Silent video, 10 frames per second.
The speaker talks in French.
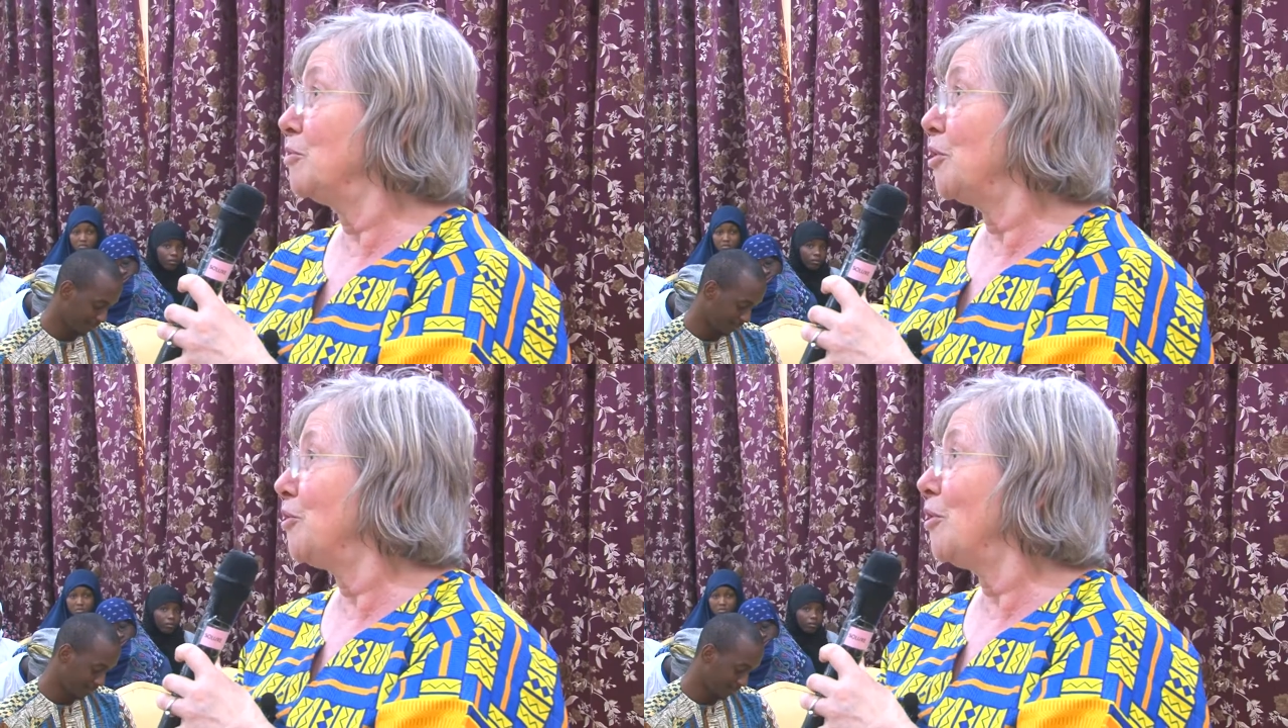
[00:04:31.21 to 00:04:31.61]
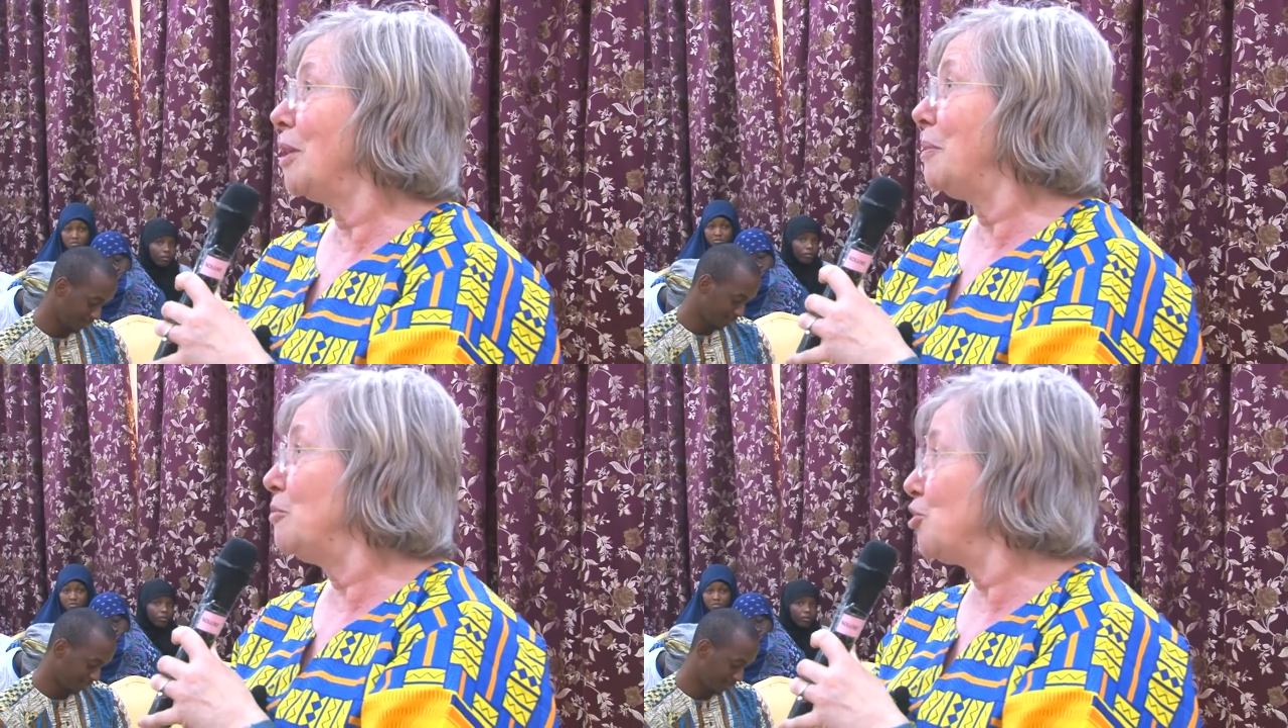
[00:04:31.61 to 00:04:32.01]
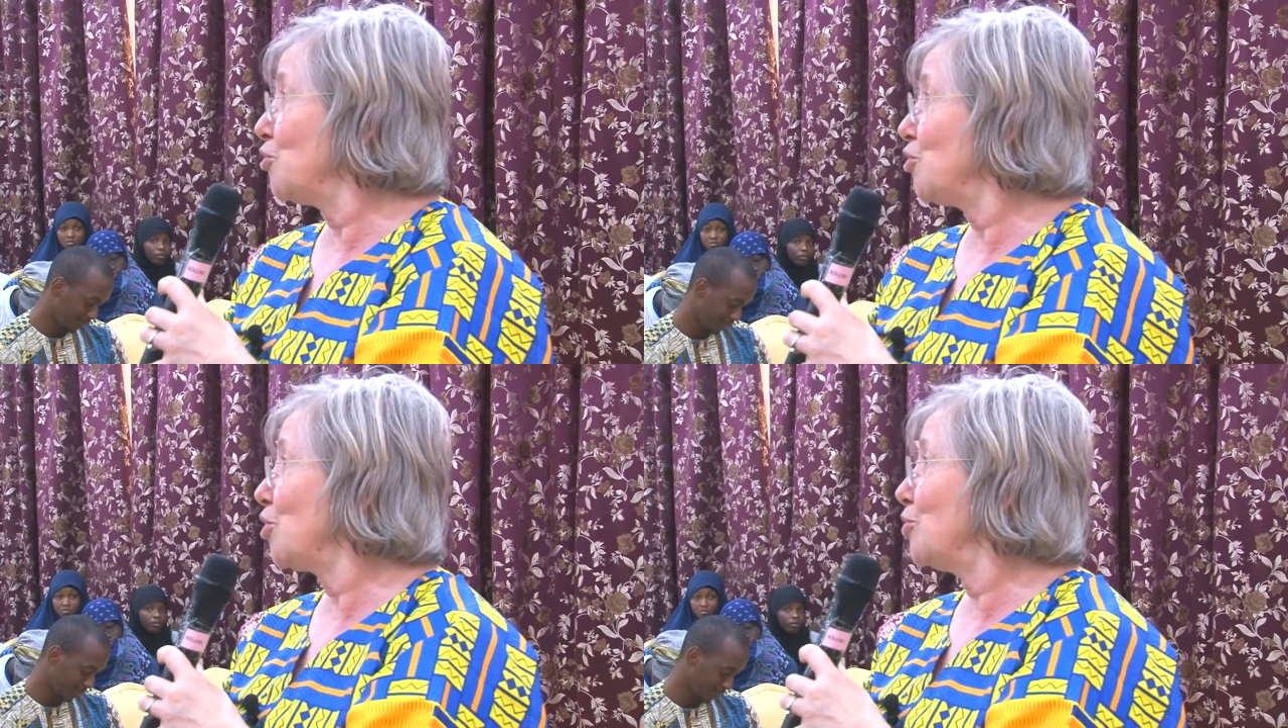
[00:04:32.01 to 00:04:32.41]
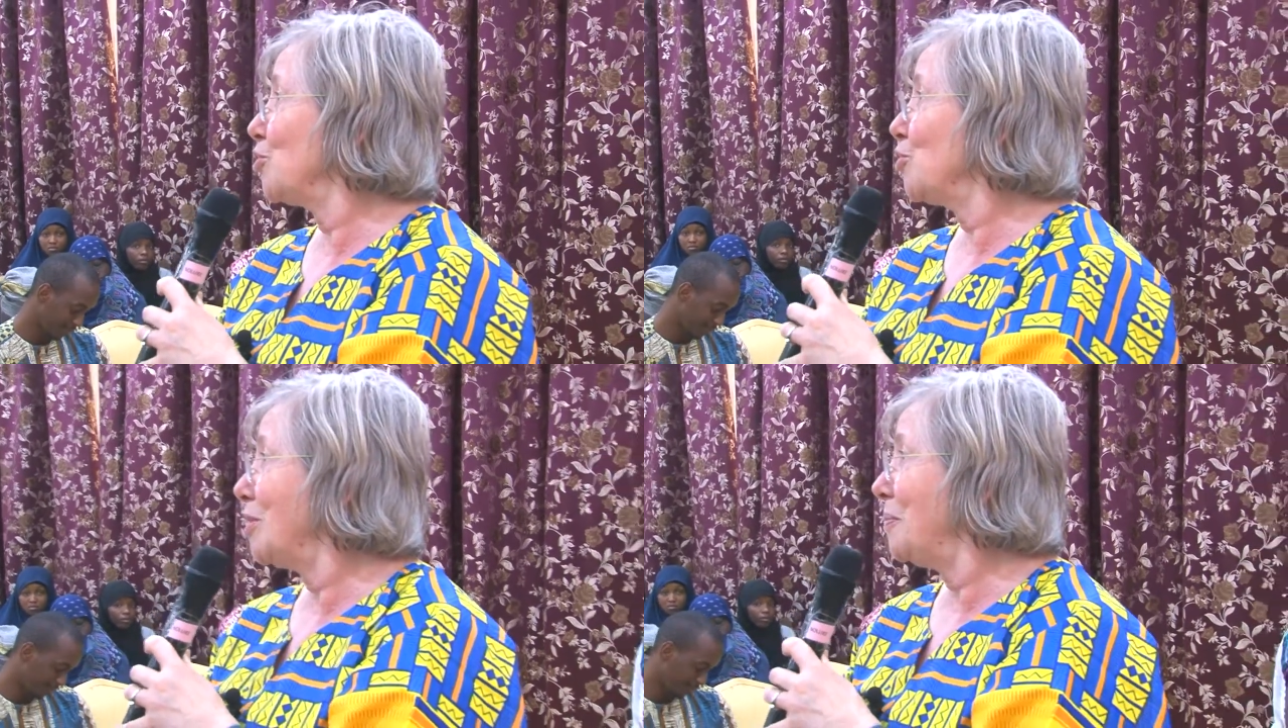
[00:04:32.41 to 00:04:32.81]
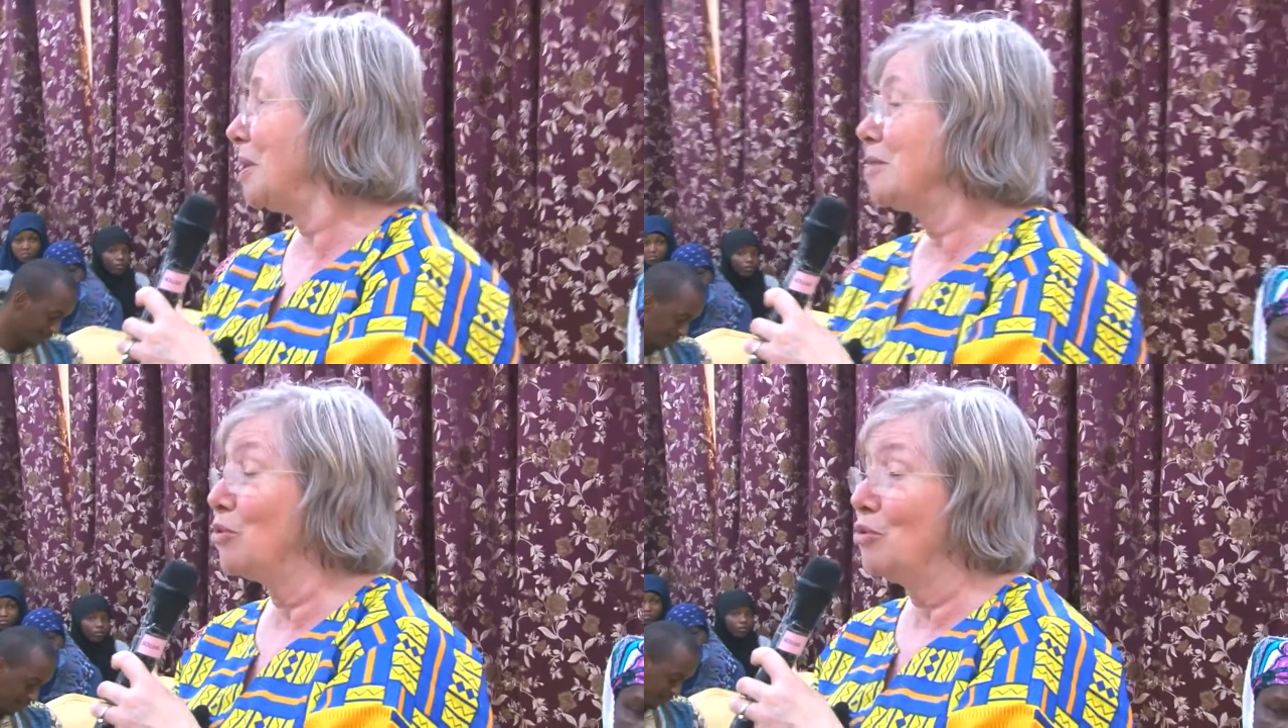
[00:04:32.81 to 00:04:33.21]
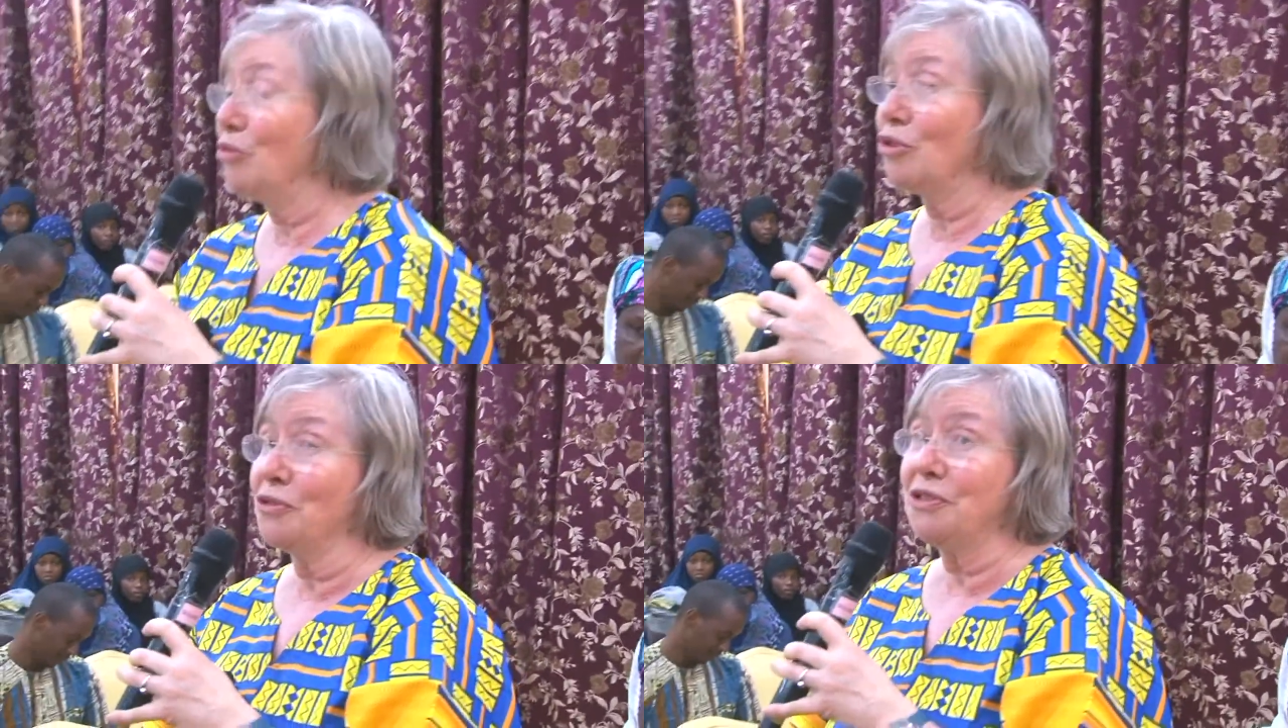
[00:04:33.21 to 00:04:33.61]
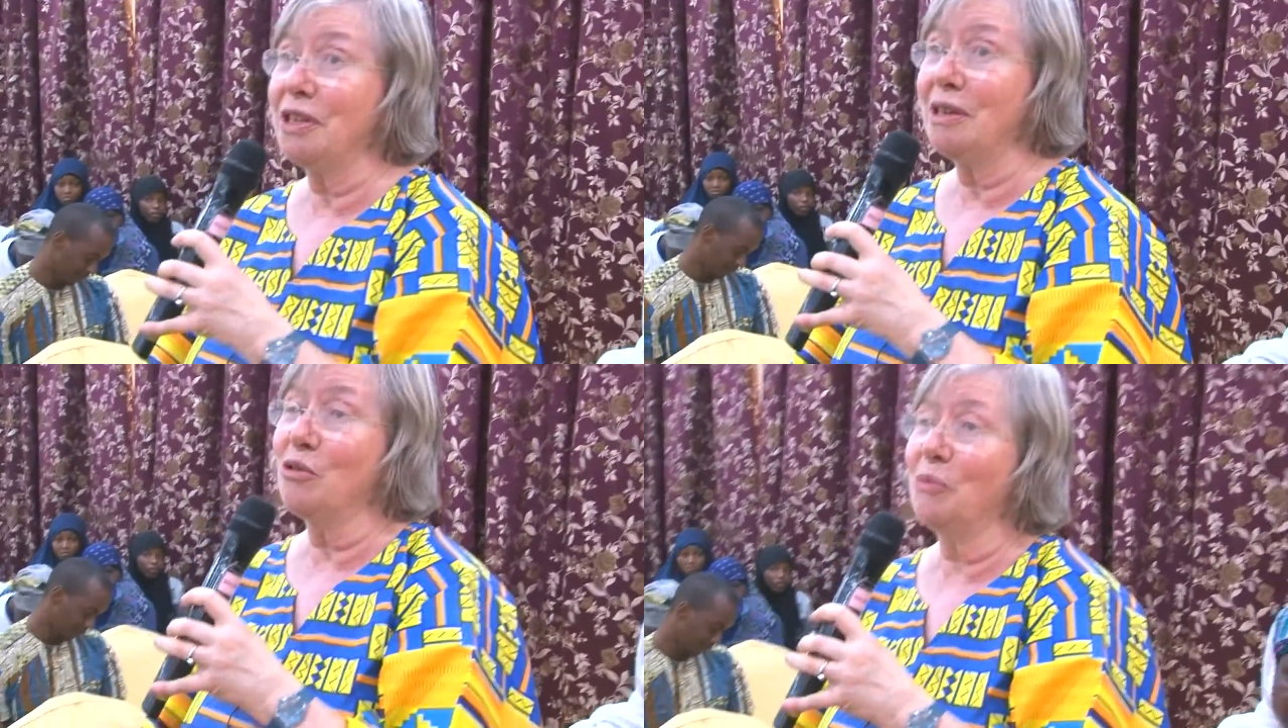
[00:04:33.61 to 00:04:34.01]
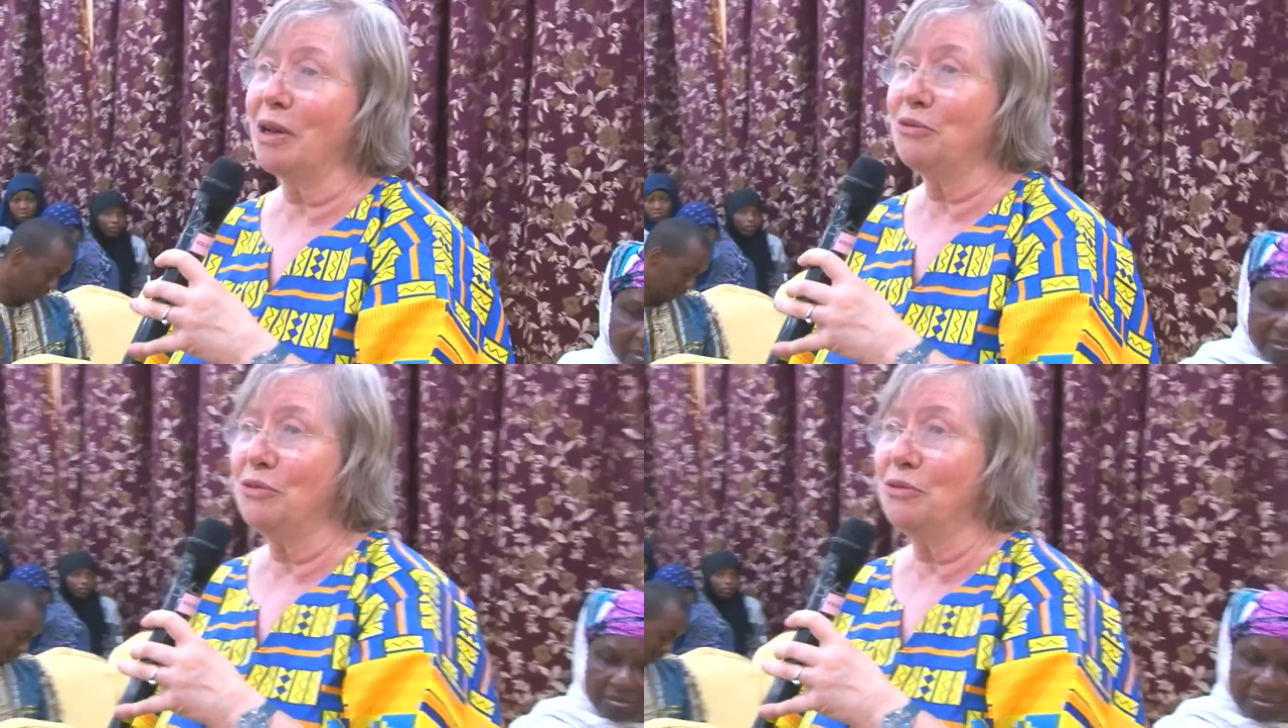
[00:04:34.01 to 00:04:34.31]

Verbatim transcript: on entend la même chose quand on se déplace dans le monde entier et qu'on parle